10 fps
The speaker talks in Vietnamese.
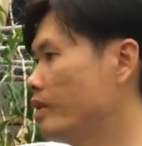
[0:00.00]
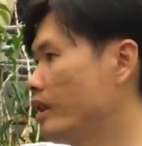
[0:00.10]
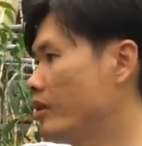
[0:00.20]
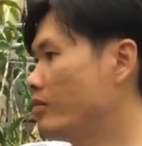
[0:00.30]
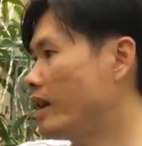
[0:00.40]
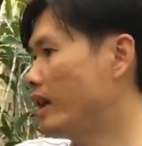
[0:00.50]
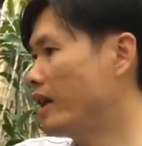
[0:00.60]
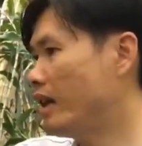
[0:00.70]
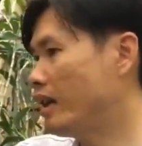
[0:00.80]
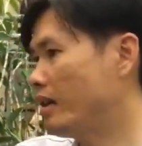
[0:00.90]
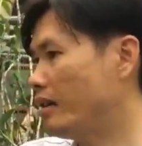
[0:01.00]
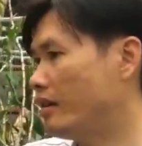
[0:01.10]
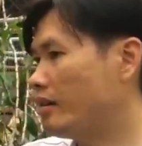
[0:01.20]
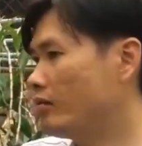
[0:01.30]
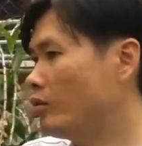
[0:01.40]
Và chúng ta
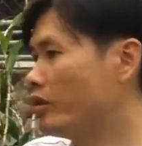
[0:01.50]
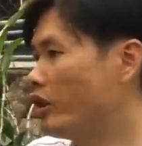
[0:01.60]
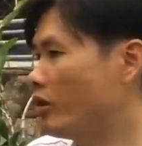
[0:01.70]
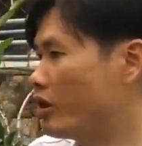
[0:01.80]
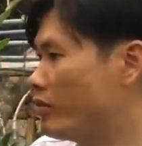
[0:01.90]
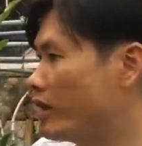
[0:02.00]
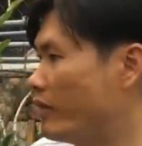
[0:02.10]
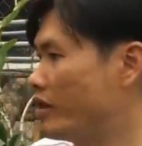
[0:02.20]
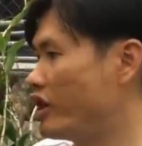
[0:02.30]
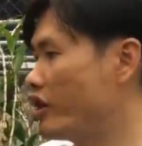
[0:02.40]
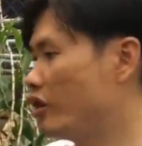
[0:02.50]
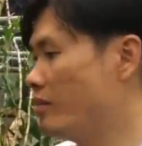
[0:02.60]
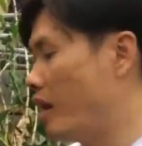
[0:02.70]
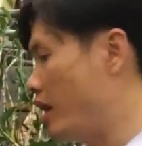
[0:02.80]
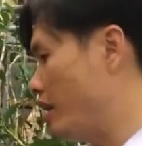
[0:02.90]
muốn điều thì chúng ta phải xây
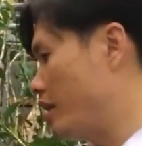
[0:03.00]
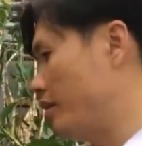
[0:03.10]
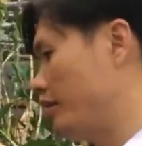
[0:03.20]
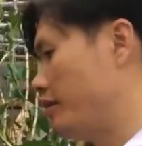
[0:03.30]
tứ bề ha.